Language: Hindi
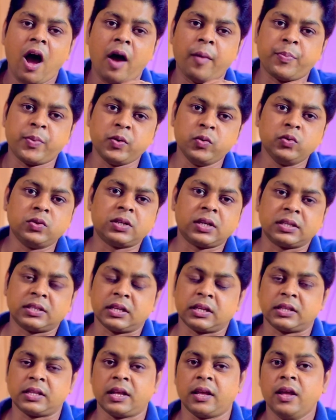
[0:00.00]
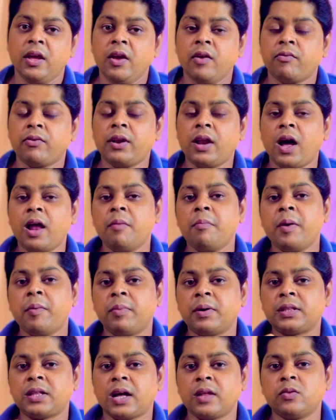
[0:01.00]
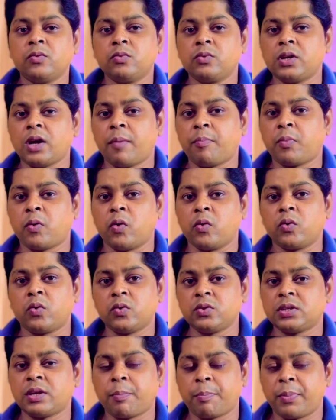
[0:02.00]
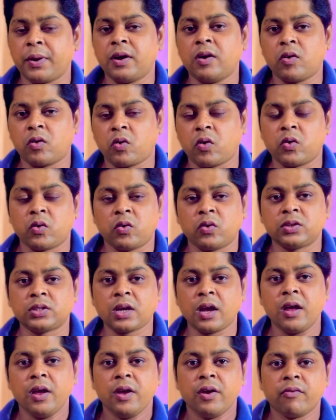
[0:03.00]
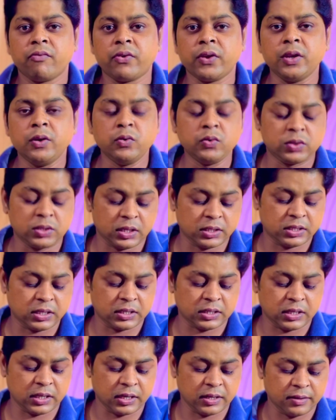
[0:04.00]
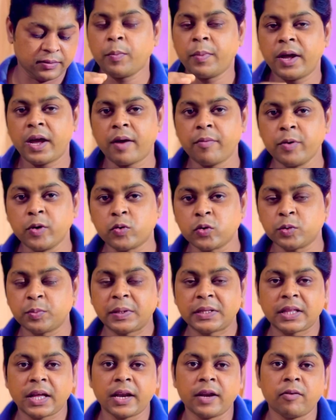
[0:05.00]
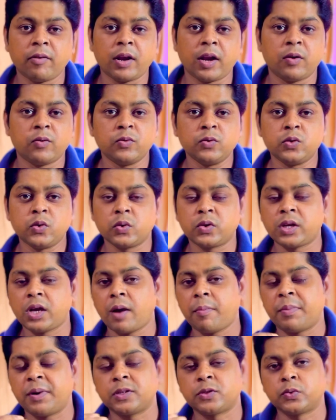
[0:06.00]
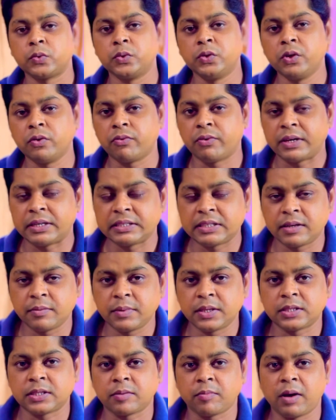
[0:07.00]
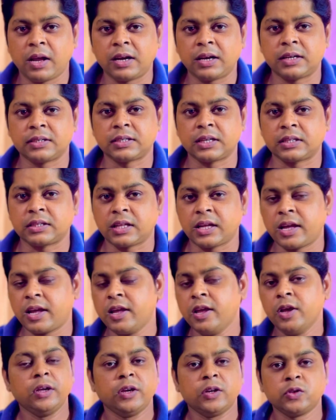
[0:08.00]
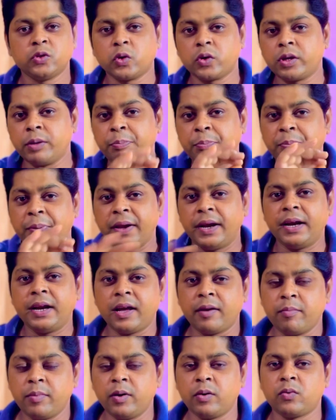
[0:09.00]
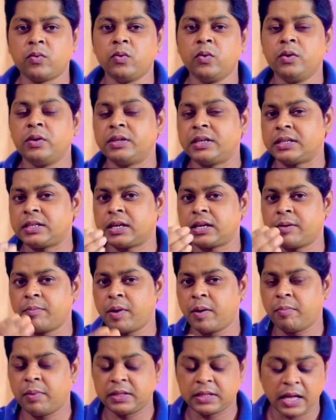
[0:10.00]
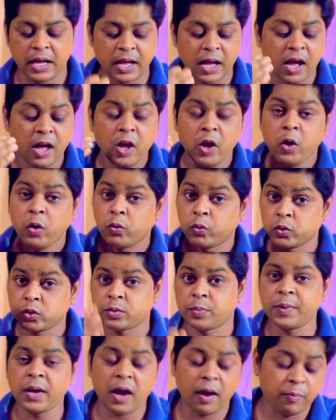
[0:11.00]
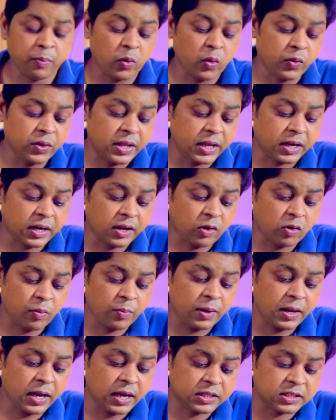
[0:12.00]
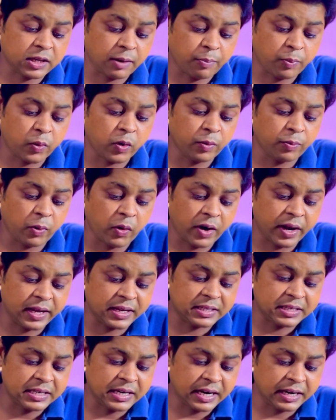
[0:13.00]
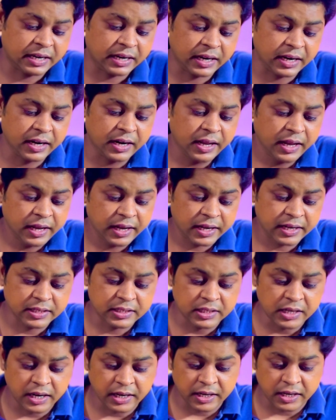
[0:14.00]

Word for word: आप यूज कर सकते हैं फिलहाल मैं बता दूं कि आप कौन कौन सा पेड और कौन कौन सा फ्री यूज कर सकते हैं तो मैं अभी कुछ बताने वाला हूं जो कि आप स्टूडियो वर्जन में इस्तेमाल कर सकते हैं जो कि पेड है बिल्कुल जैसा कि मैं बताया उसमें आपको देखने को मिल जाएगा सपोर्ट फॉर एच डी आर टेन एच डी आर